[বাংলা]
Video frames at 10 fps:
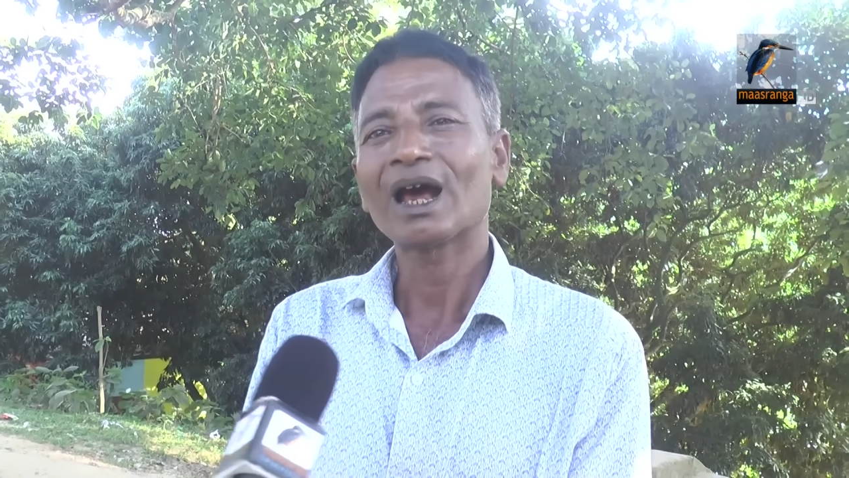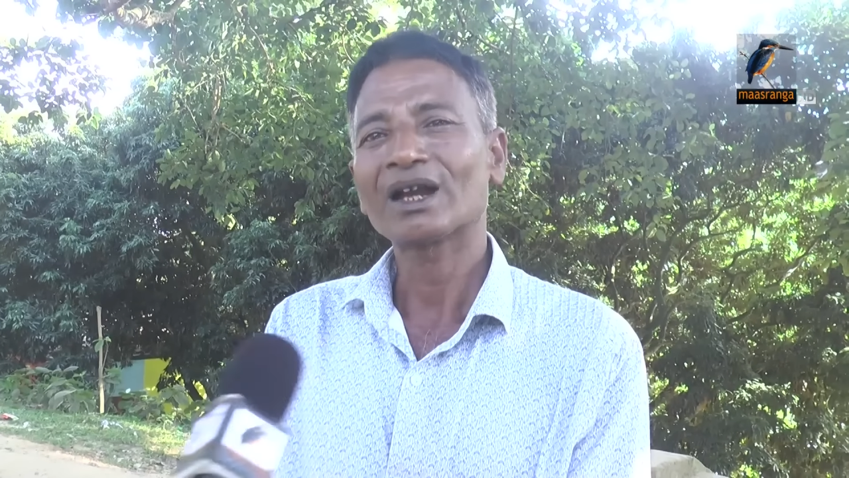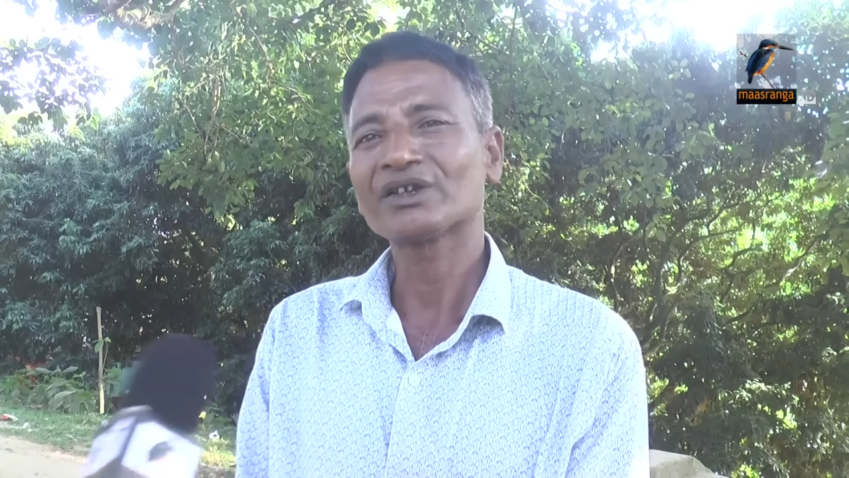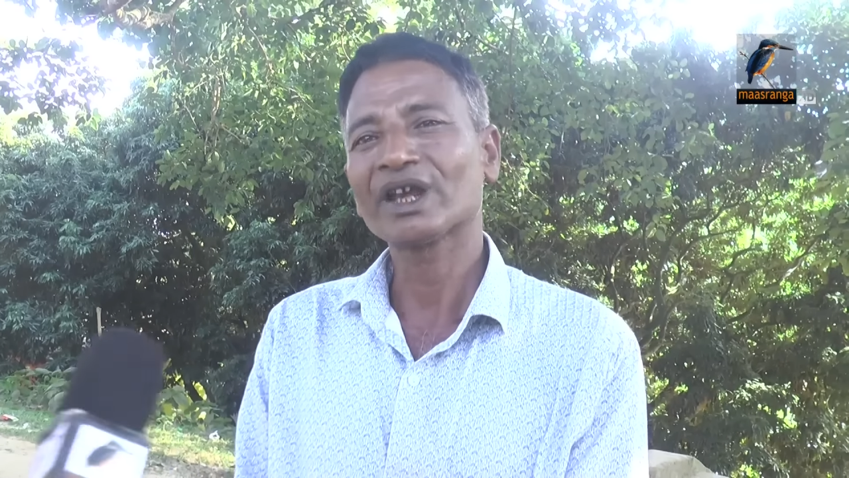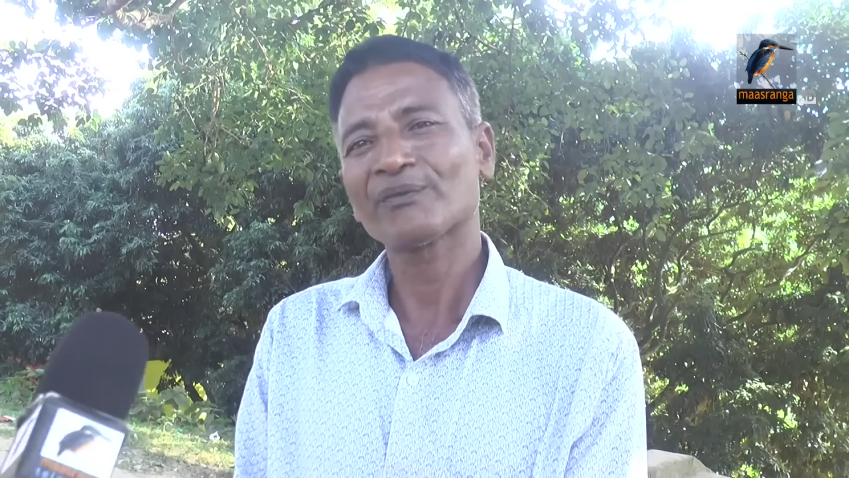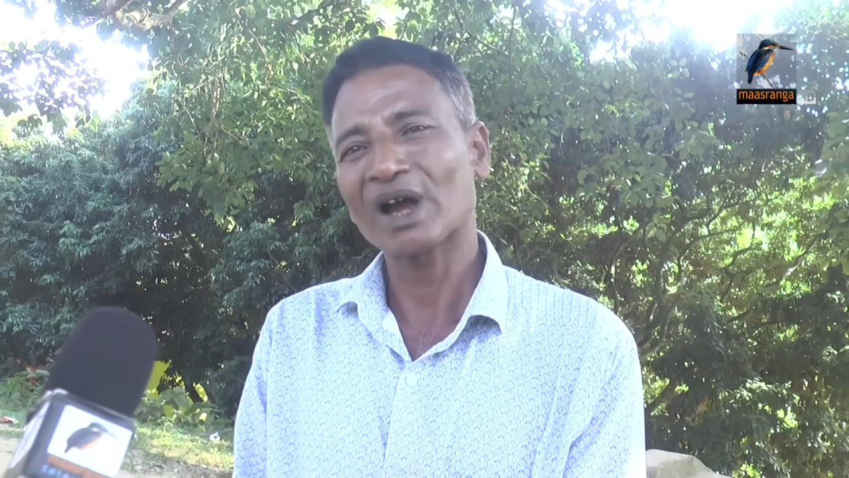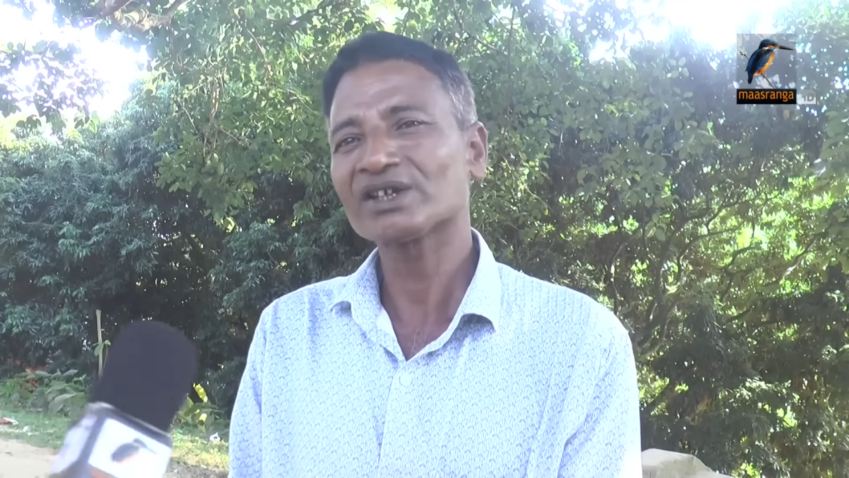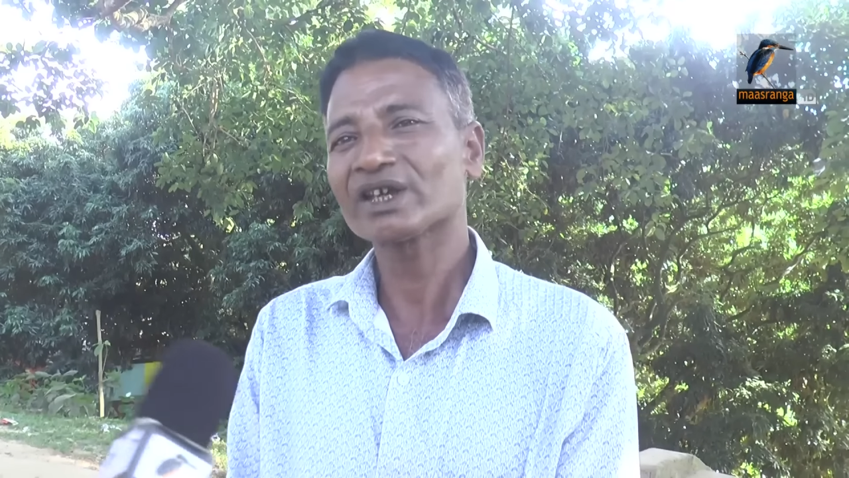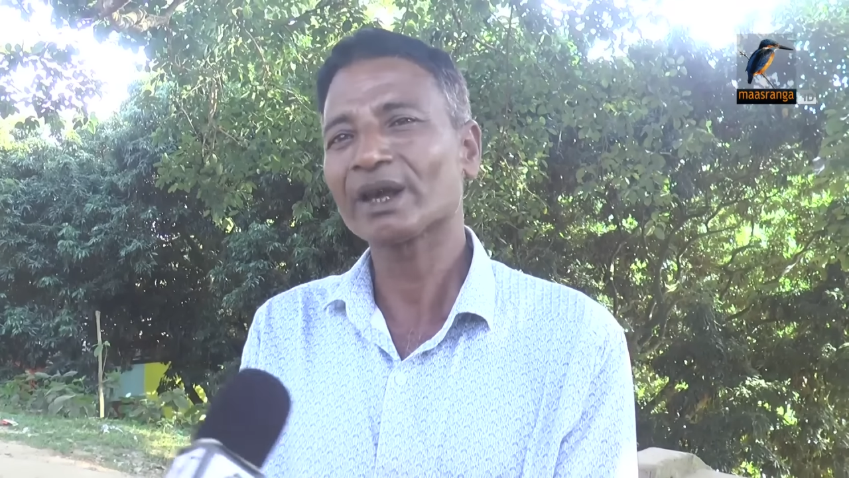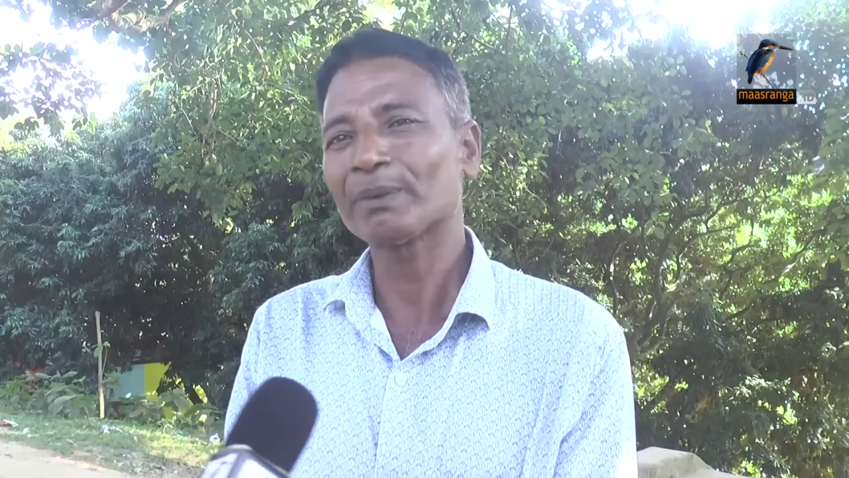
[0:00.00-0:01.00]
আর যে
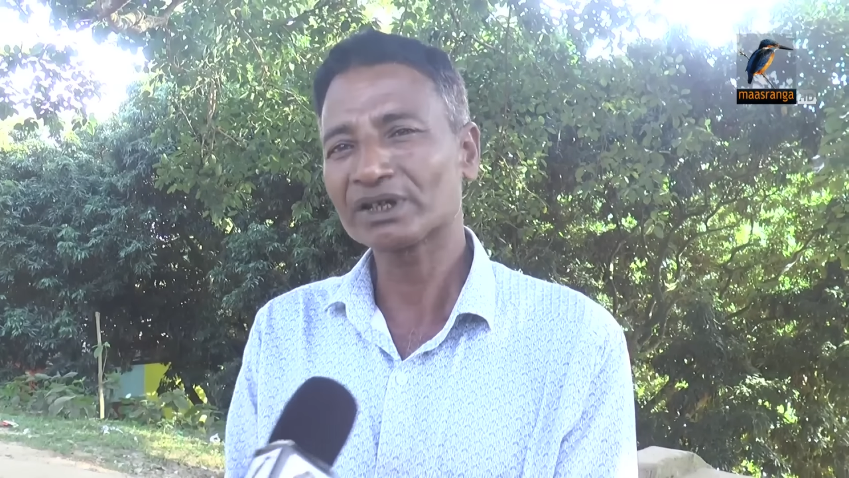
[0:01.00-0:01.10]
পাইছে এই